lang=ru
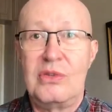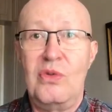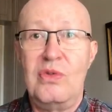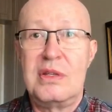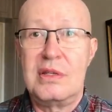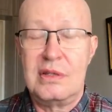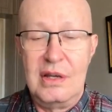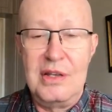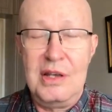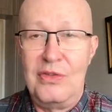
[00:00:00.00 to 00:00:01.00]
Но ведь
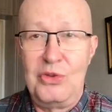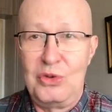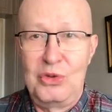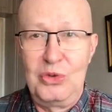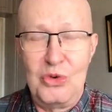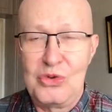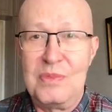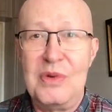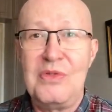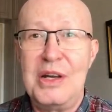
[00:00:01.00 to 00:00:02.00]
э, нефть тоже
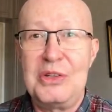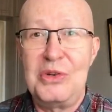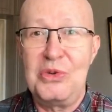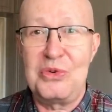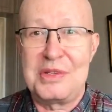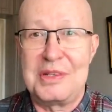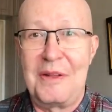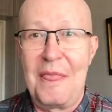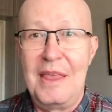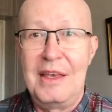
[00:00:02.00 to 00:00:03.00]
добывают
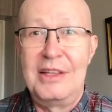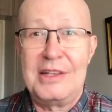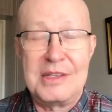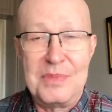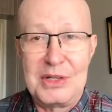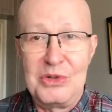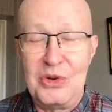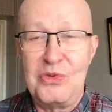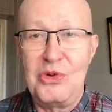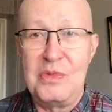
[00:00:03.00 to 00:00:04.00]
люди, и
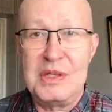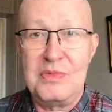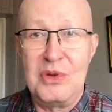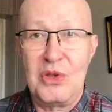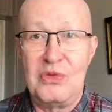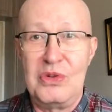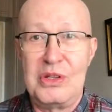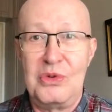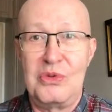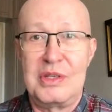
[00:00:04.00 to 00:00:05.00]
транспортировку
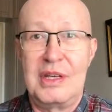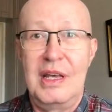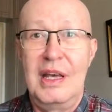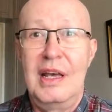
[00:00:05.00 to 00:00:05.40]
обеспечивают люди.